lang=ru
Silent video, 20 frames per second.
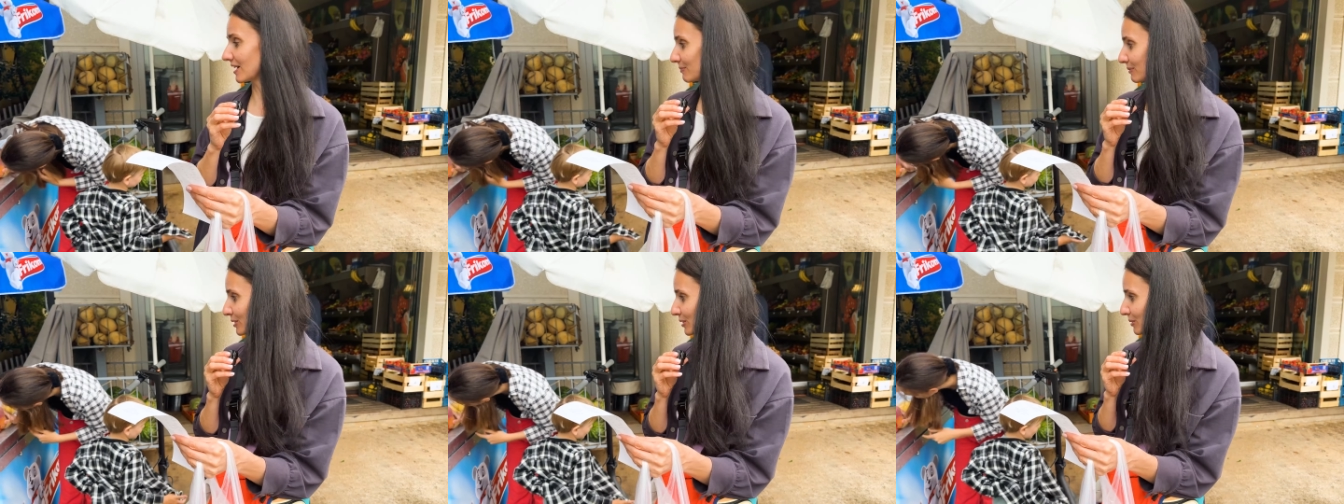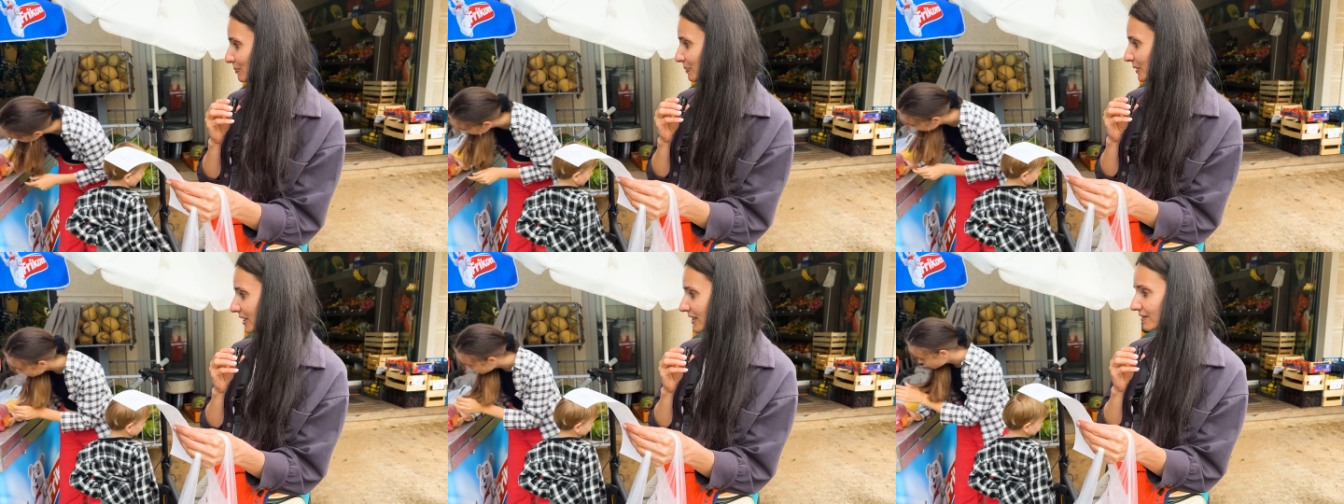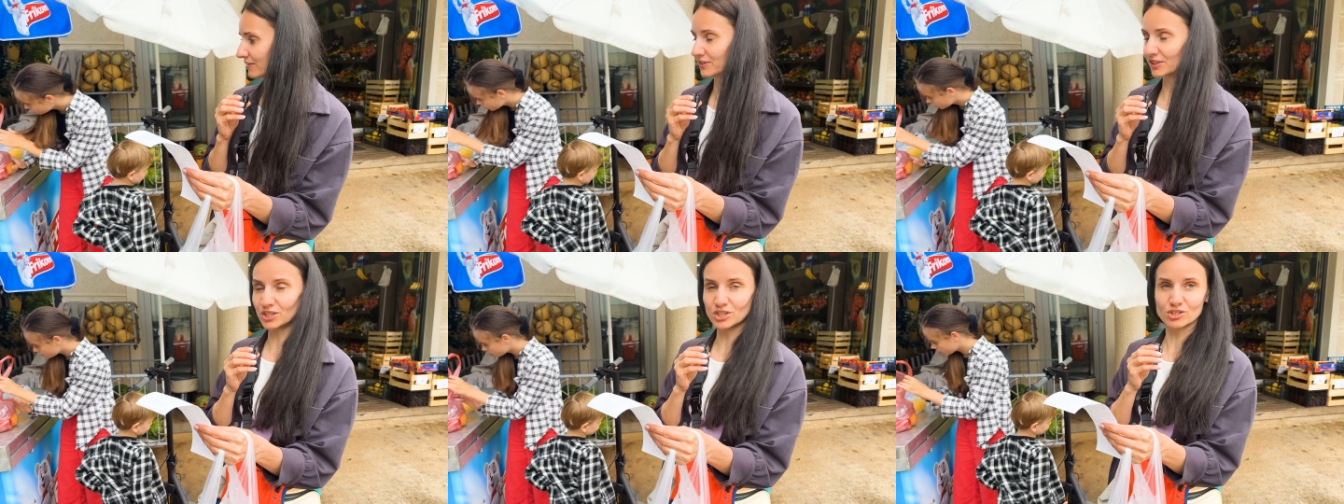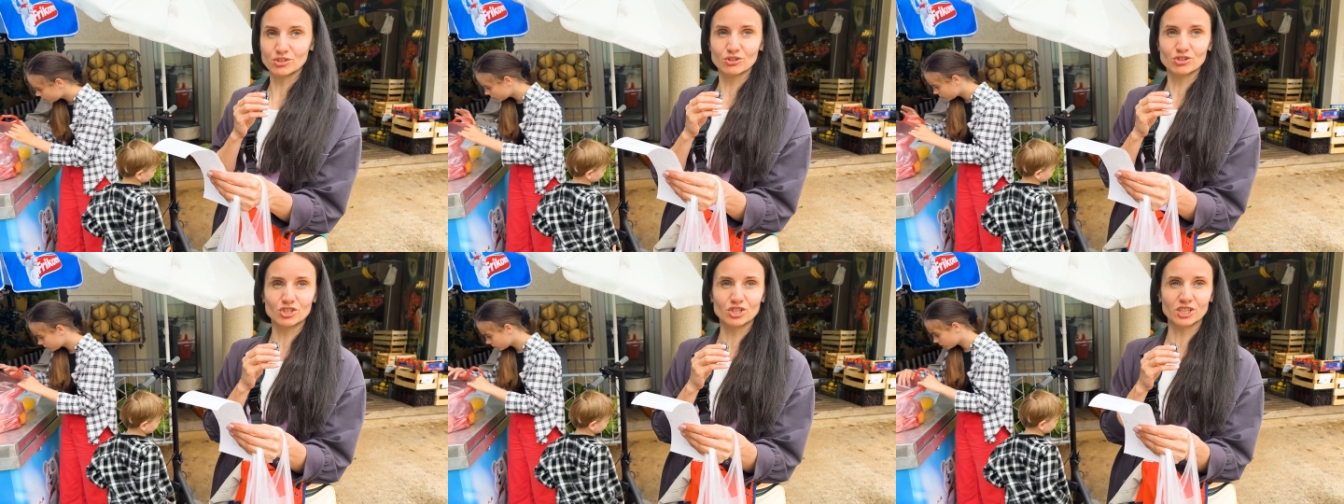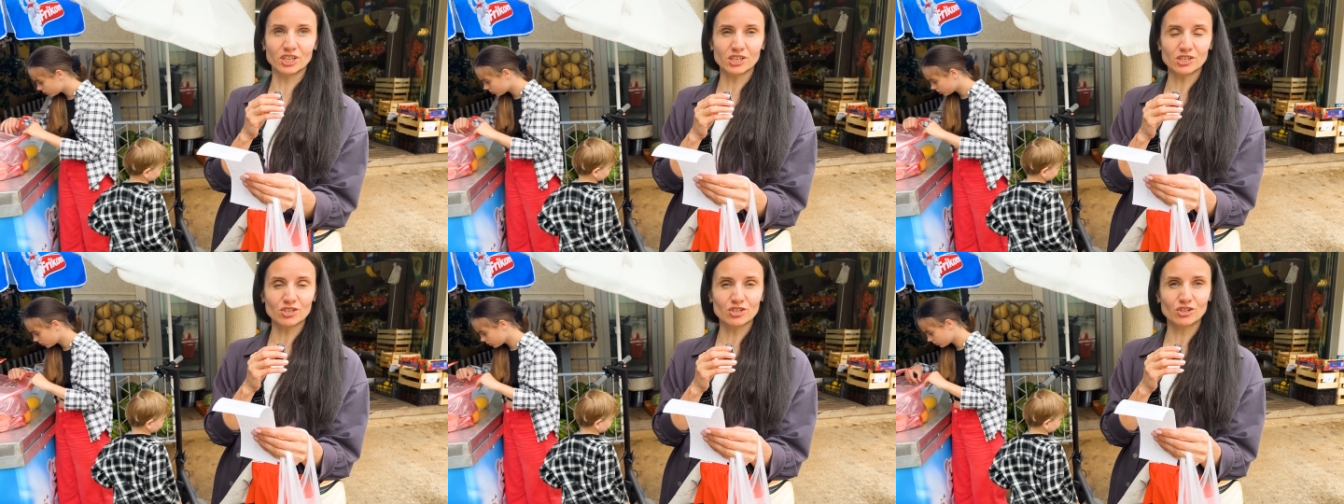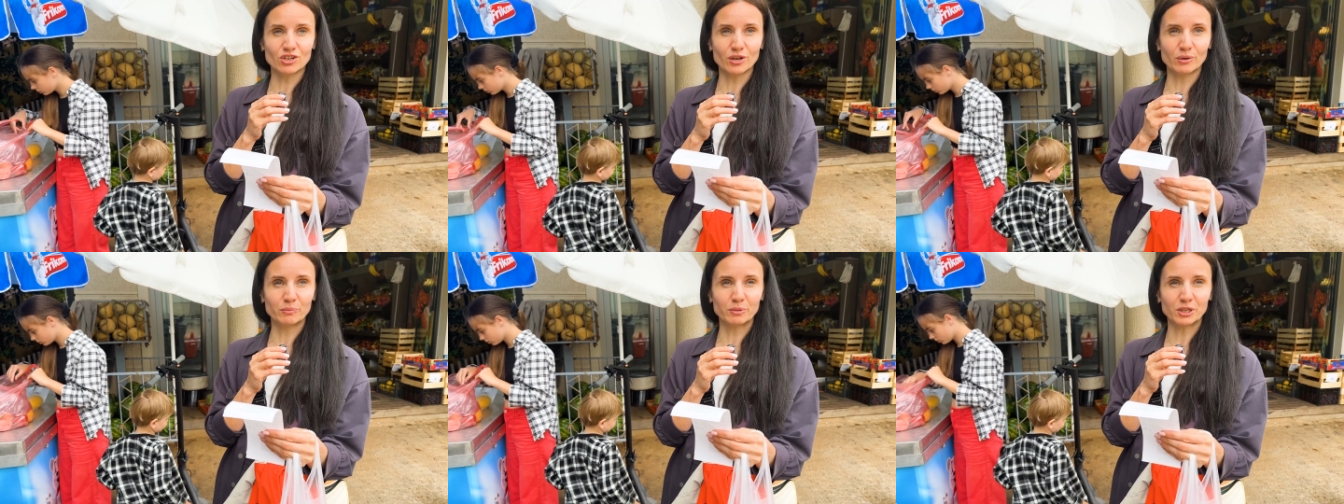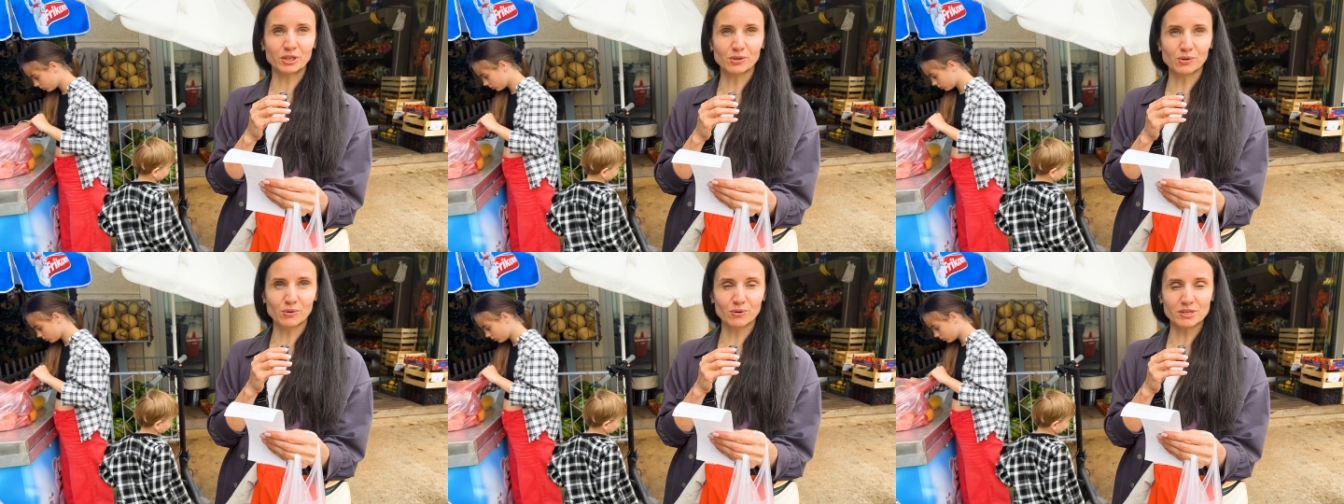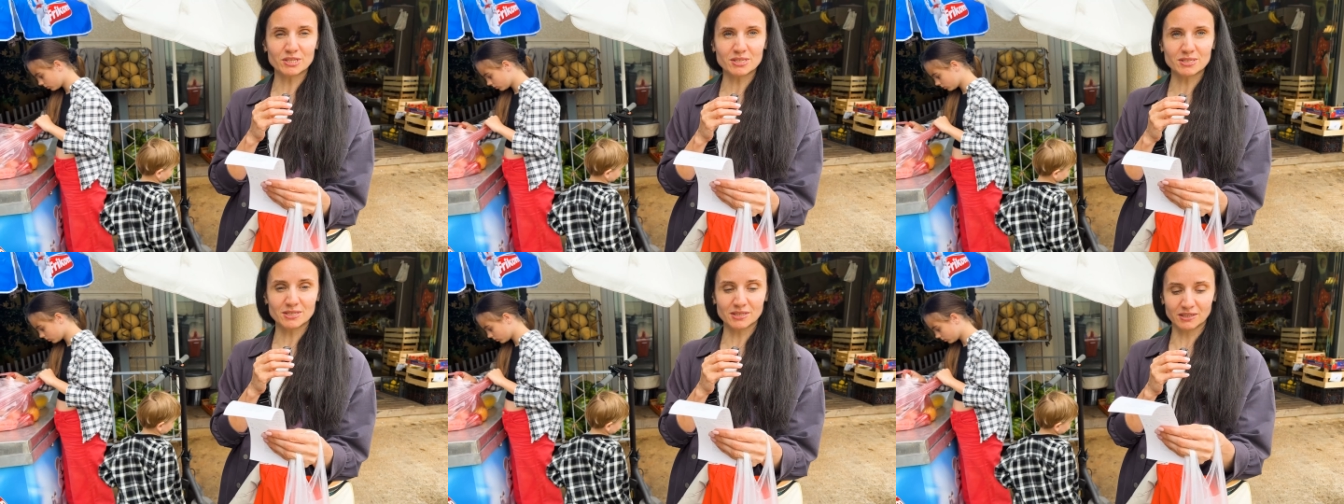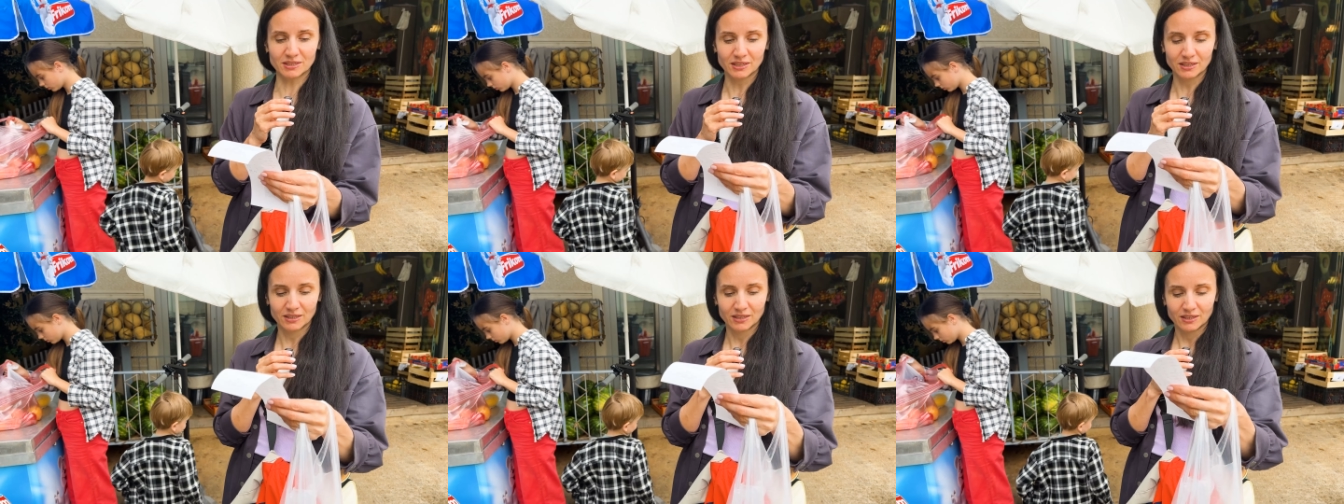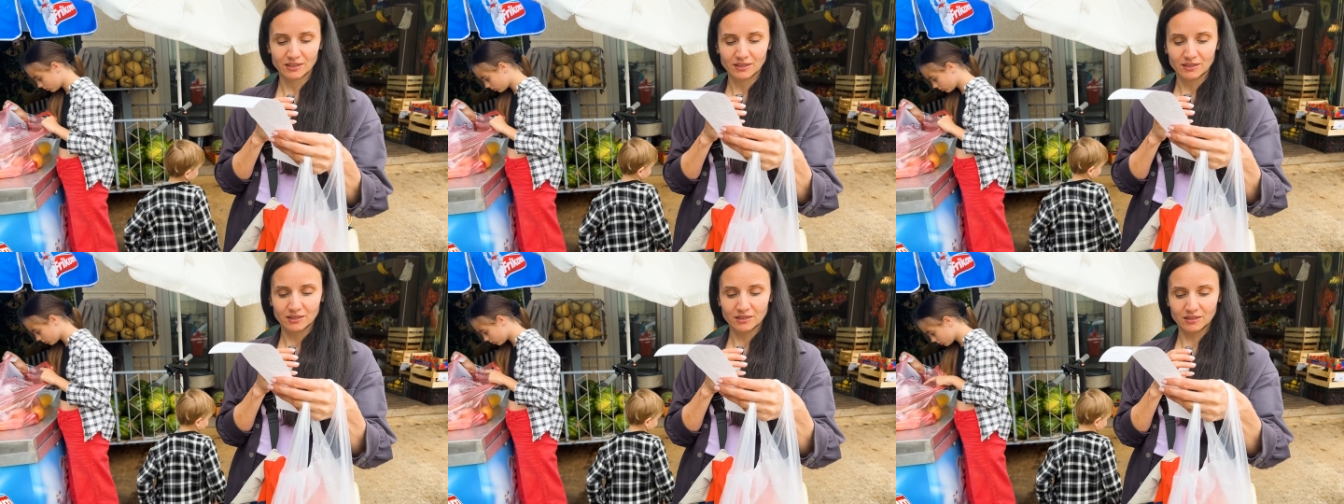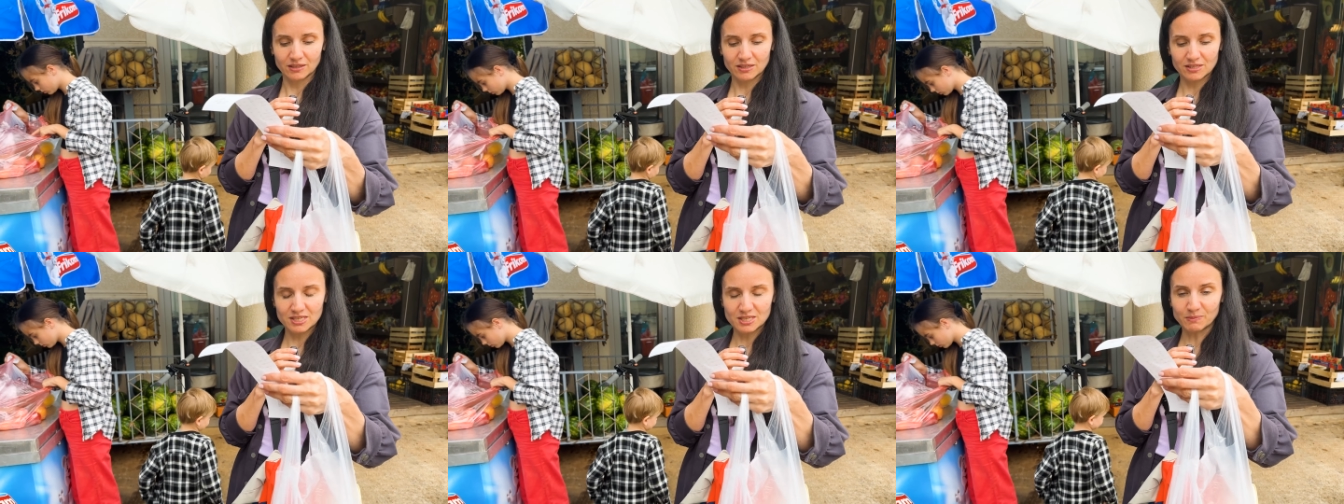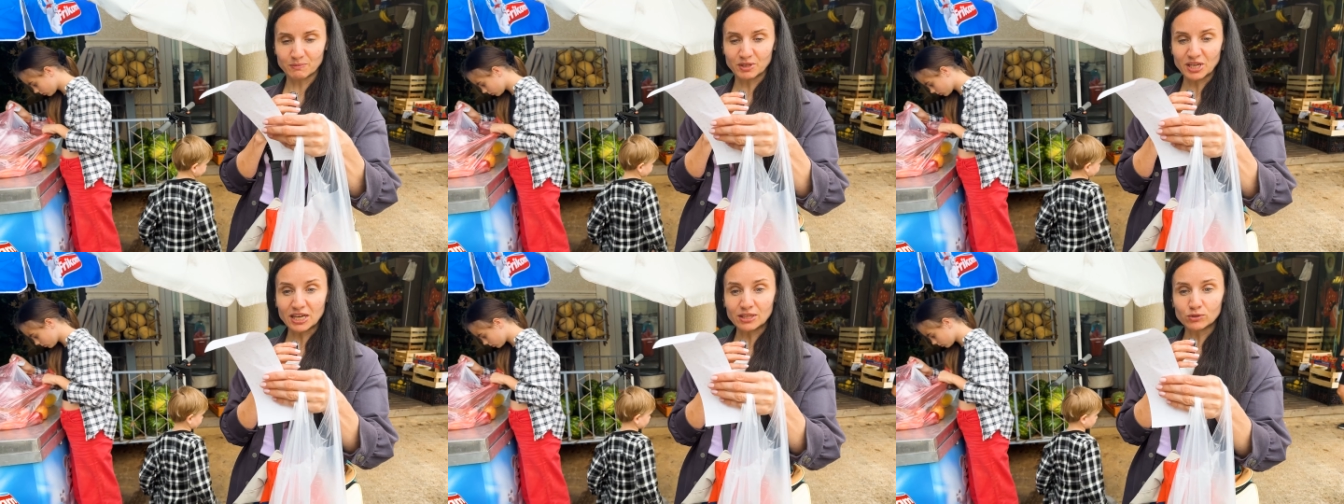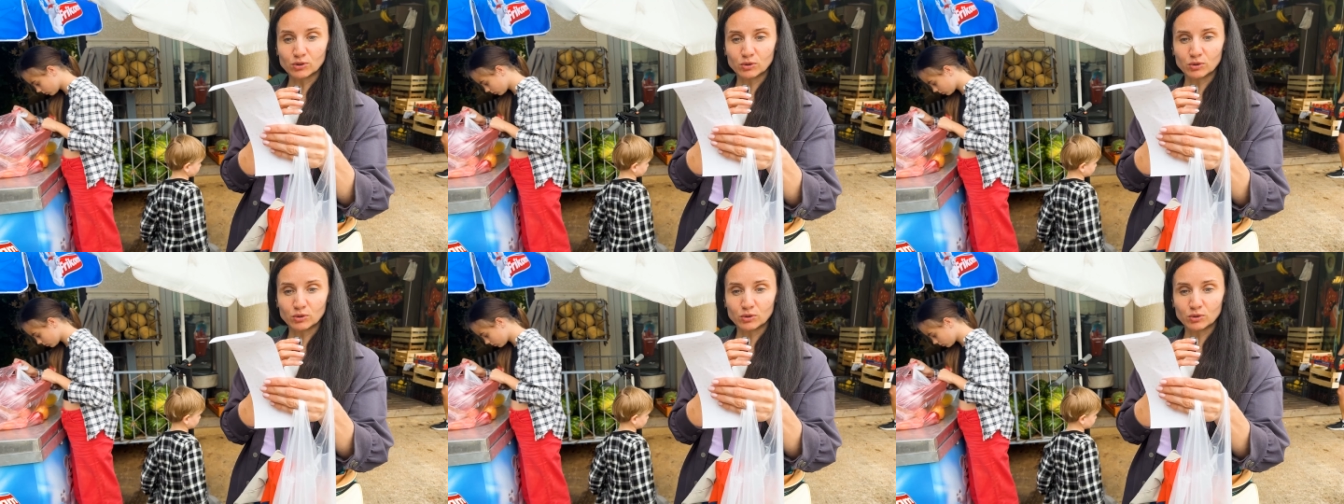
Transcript: мы купили вишню, черешню, абрикосы, Э, тимьян,